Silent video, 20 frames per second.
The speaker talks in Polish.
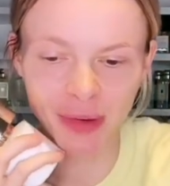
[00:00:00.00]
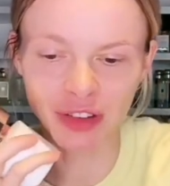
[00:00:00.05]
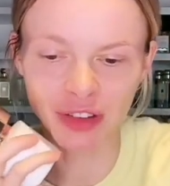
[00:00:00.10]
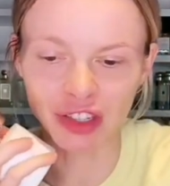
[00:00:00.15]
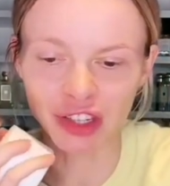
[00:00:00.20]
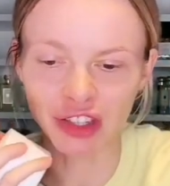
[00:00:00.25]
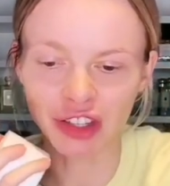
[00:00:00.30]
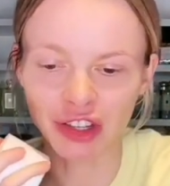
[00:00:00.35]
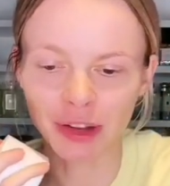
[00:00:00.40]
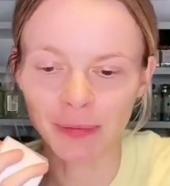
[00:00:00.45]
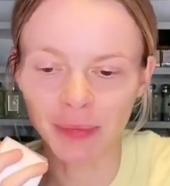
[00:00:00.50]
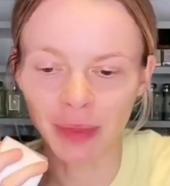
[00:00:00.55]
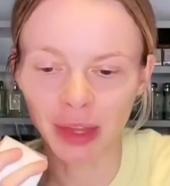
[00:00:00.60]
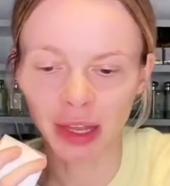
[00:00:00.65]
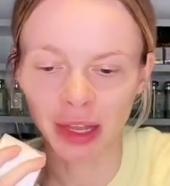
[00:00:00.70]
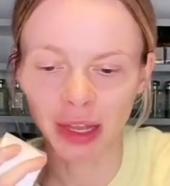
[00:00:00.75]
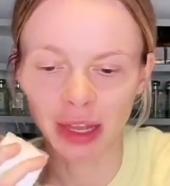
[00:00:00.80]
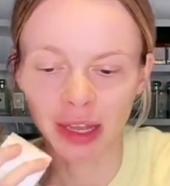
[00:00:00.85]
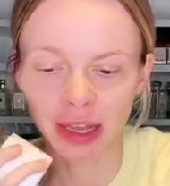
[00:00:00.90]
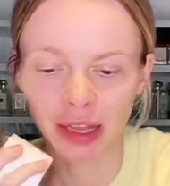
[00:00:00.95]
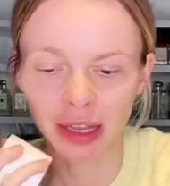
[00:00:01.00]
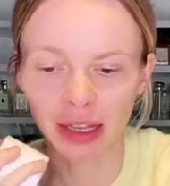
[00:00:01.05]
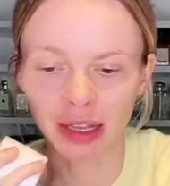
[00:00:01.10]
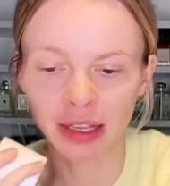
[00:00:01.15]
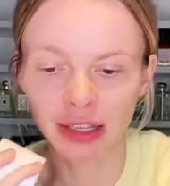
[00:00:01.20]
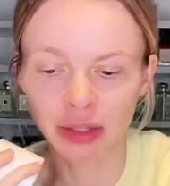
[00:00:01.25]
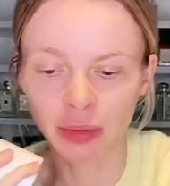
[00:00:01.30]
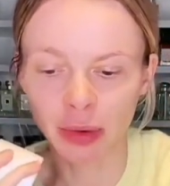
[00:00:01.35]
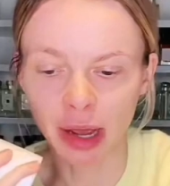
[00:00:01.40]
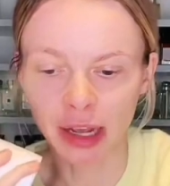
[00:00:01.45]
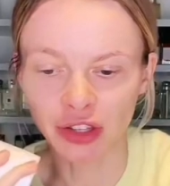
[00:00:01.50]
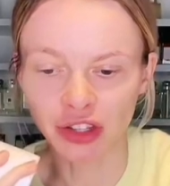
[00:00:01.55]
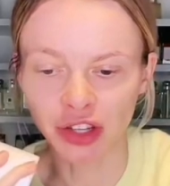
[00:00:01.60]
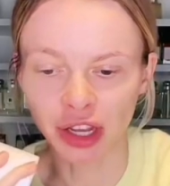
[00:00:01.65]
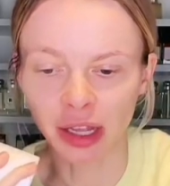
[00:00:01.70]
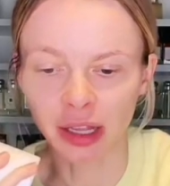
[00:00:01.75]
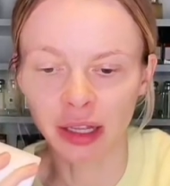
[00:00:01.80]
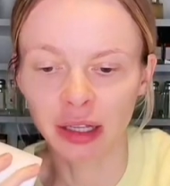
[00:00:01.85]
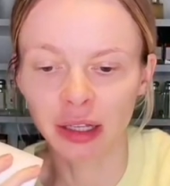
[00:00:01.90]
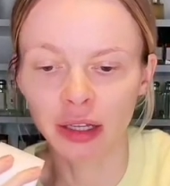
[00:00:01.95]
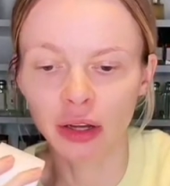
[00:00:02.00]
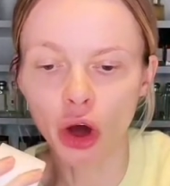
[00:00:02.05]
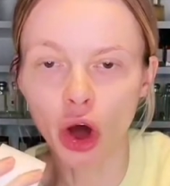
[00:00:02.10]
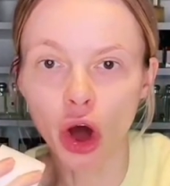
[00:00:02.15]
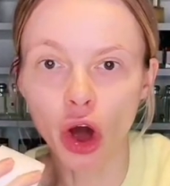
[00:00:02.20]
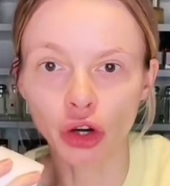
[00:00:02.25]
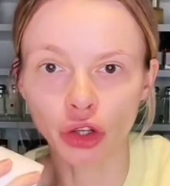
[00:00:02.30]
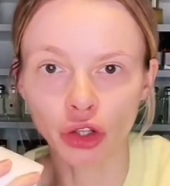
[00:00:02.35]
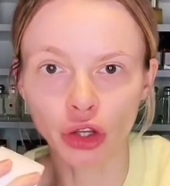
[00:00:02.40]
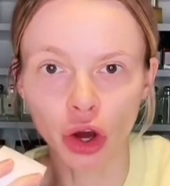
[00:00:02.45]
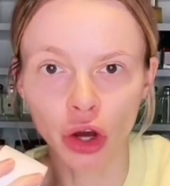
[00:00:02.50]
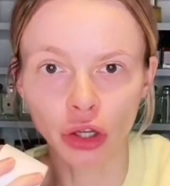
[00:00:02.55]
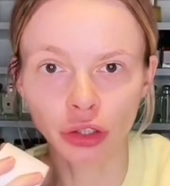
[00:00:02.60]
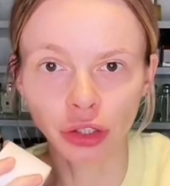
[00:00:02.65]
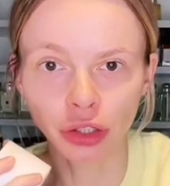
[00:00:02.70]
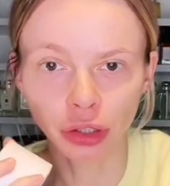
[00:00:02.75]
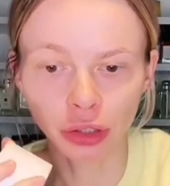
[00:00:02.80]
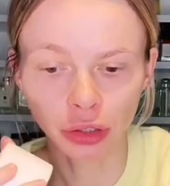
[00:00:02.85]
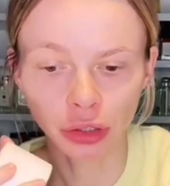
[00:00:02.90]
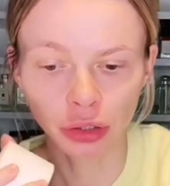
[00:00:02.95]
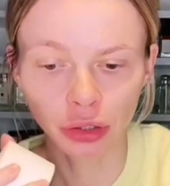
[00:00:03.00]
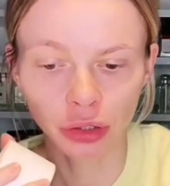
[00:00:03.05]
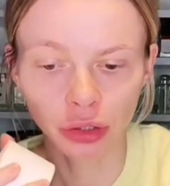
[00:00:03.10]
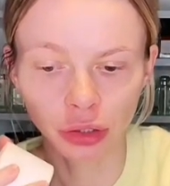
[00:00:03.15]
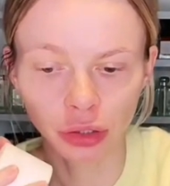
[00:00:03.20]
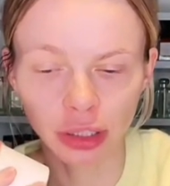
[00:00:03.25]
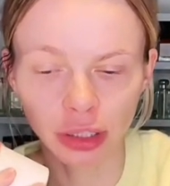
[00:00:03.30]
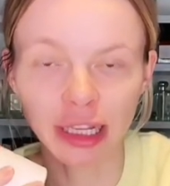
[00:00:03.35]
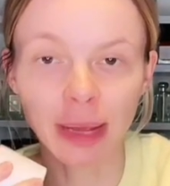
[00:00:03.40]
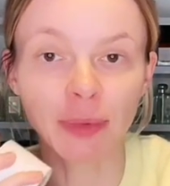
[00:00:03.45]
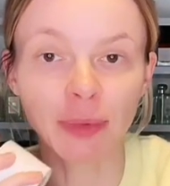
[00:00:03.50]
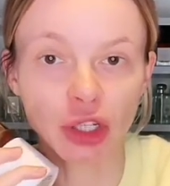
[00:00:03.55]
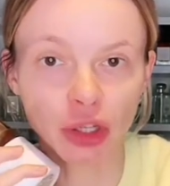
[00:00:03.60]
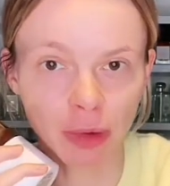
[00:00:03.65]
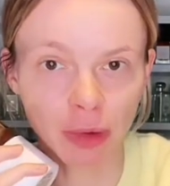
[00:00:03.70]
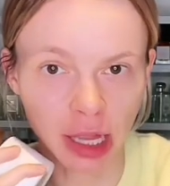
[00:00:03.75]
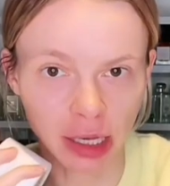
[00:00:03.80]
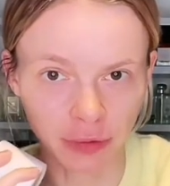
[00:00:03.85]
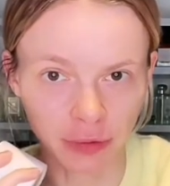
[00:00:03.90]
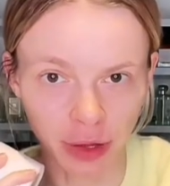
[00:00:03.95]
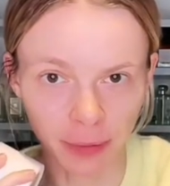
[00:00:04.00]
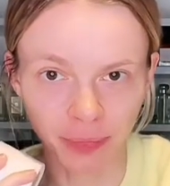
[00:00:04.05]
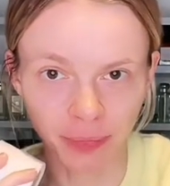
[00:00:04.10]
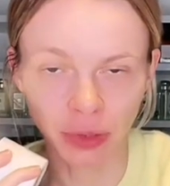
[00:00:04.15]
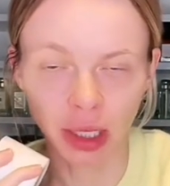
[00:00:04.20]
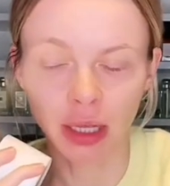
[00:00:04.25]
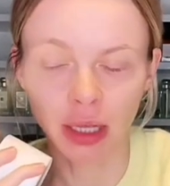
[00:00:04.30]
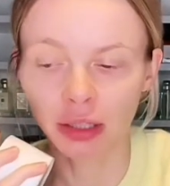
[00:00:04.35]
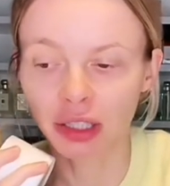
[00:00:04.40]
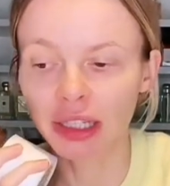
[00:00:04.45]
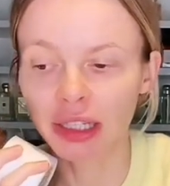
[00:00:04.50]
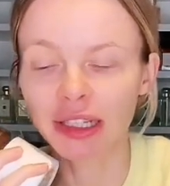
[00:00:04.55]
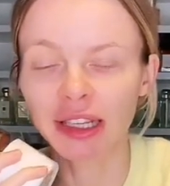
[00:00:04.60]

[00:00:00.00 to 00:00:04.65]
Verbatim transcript: Co chcę powiedzieć? Słuchajcie, Orion, zapisz sobie nazwę.